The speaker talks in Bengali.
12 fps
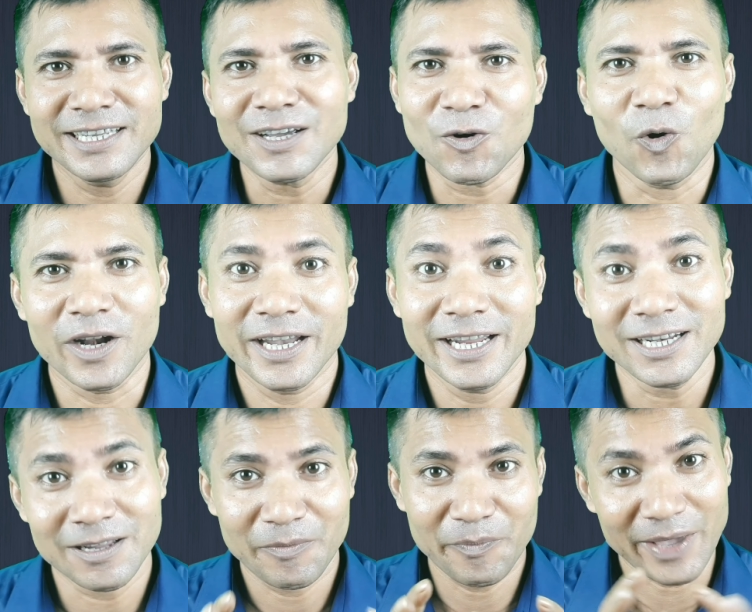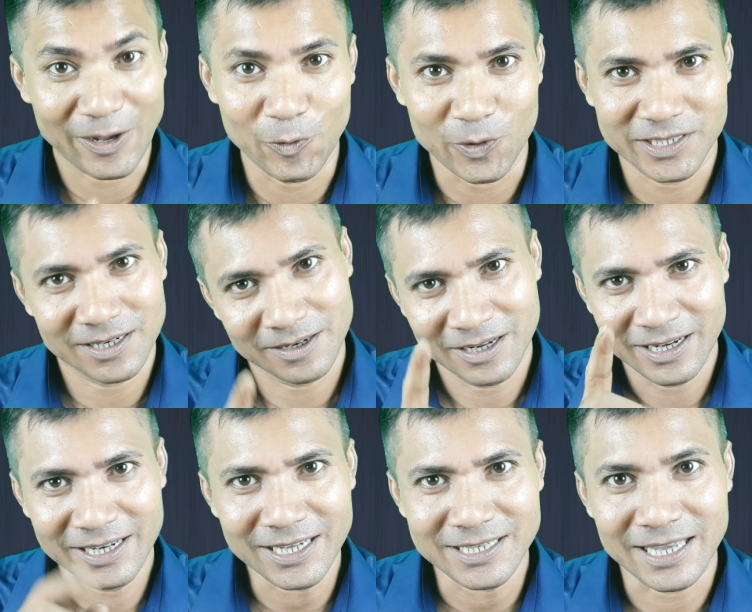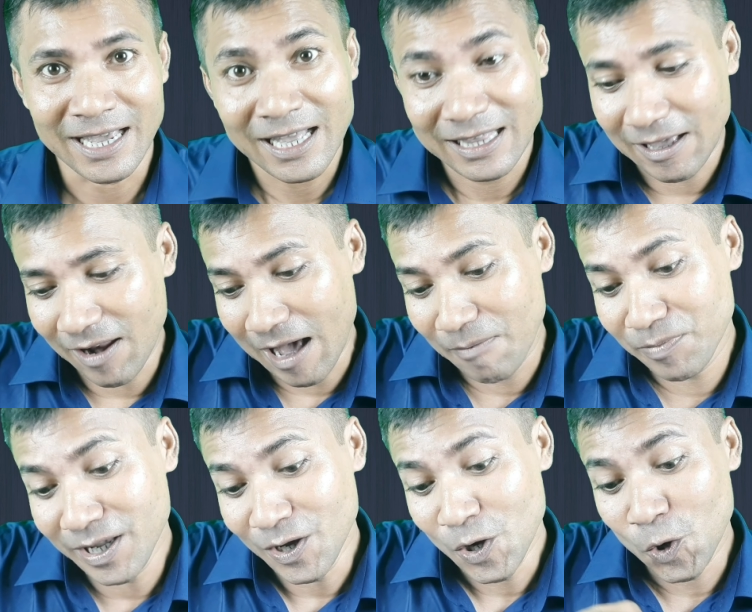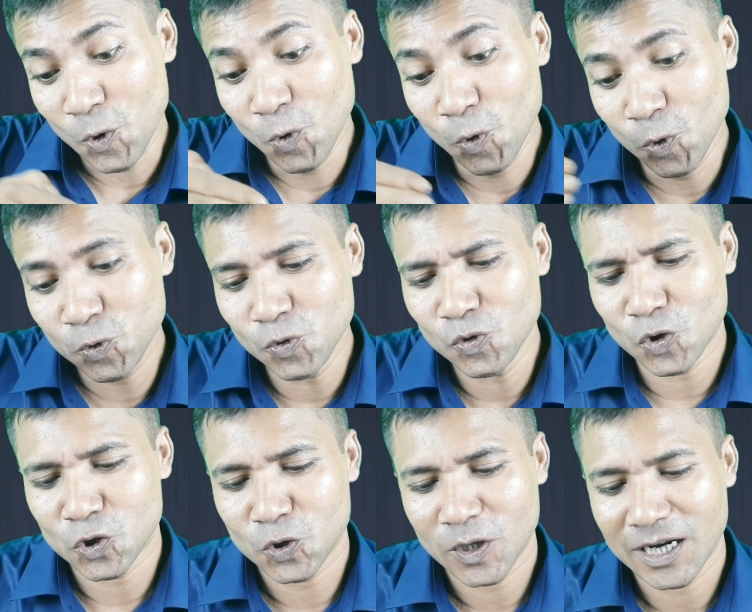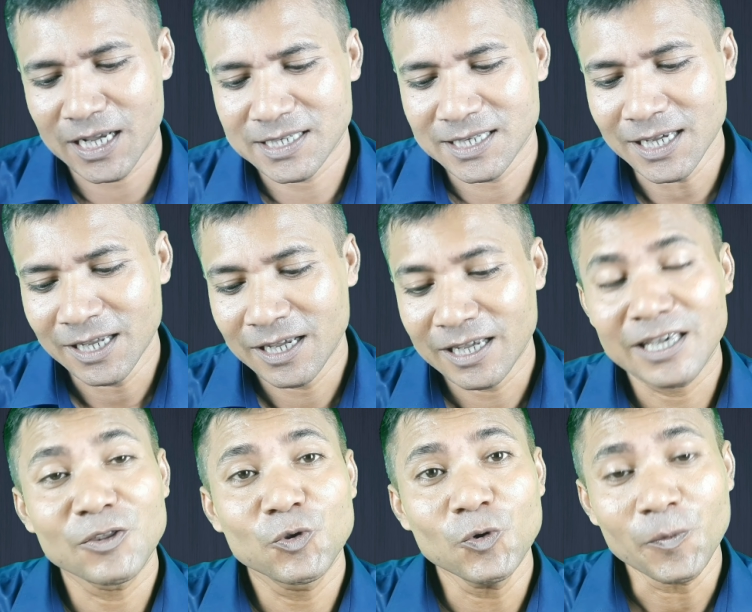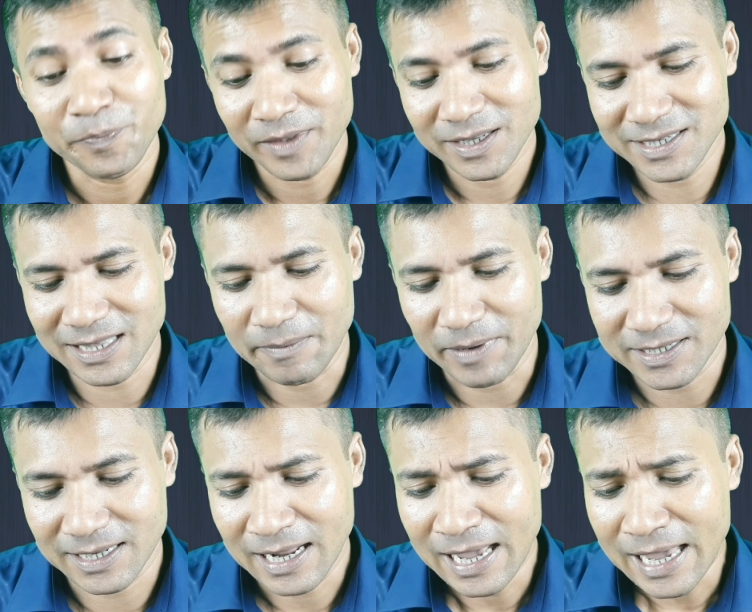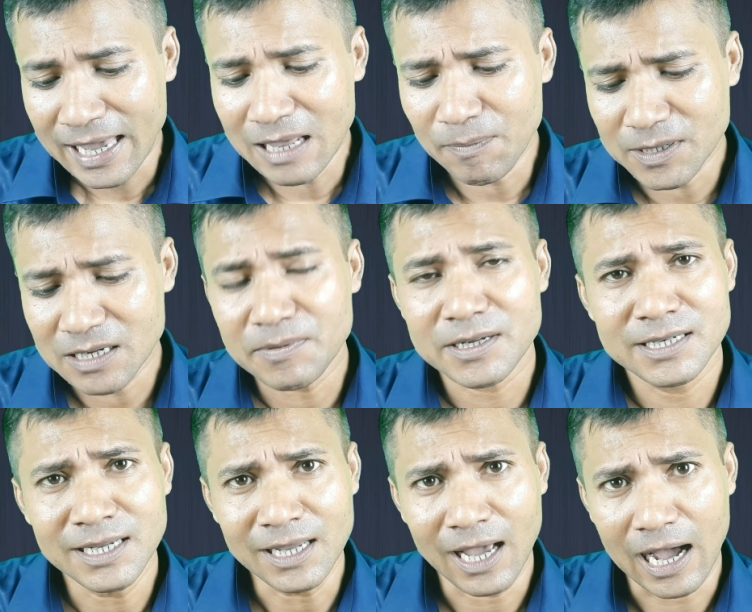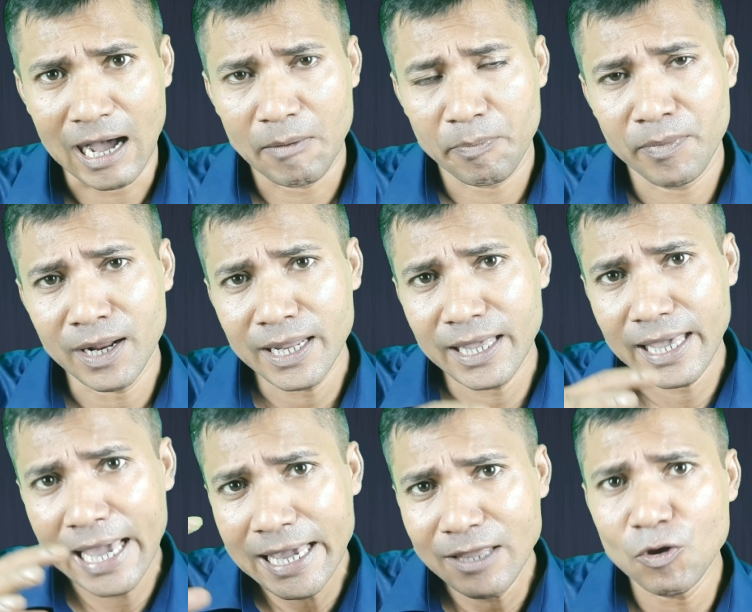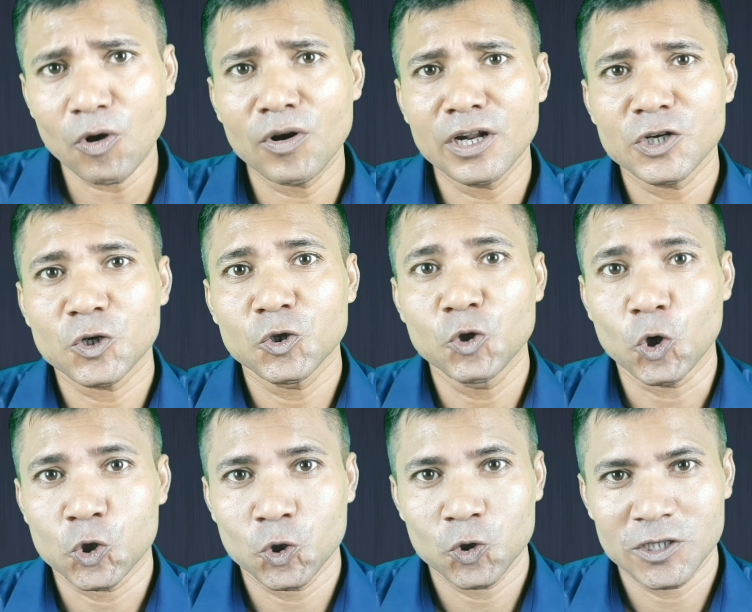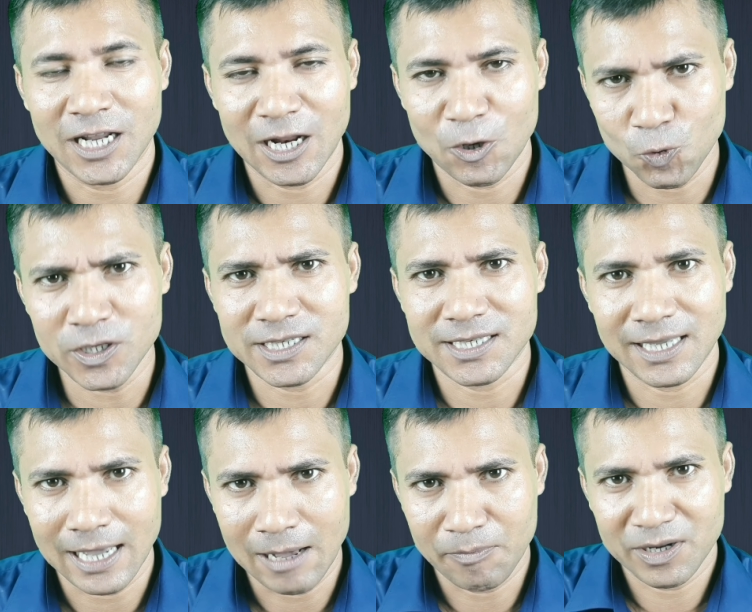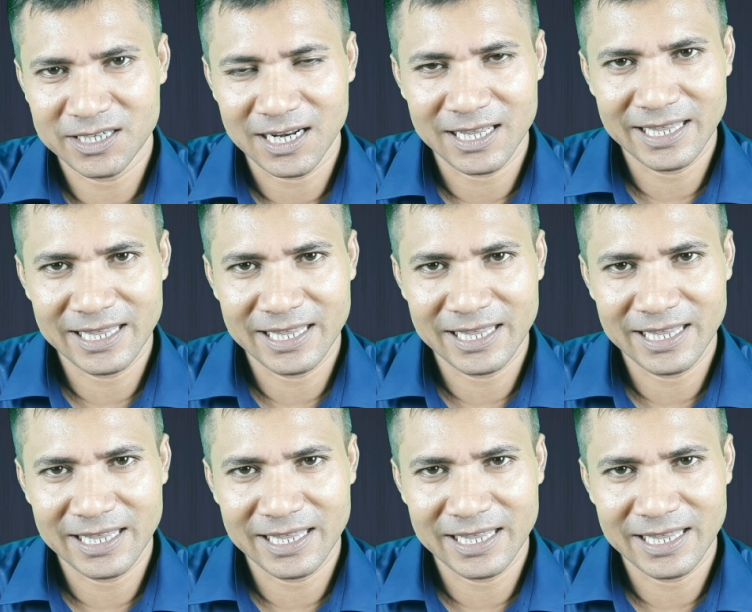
নিয়ে কন্টেন্ট মেক করেছেন ঠিক আছে তাহলে আপনি নতুন দর্শকের কাছে কিন্তু যেতে পারছেন এর পাশাপাশি আপনার এই ধরনের দর্শক যারা রয়েছে আপনার যারা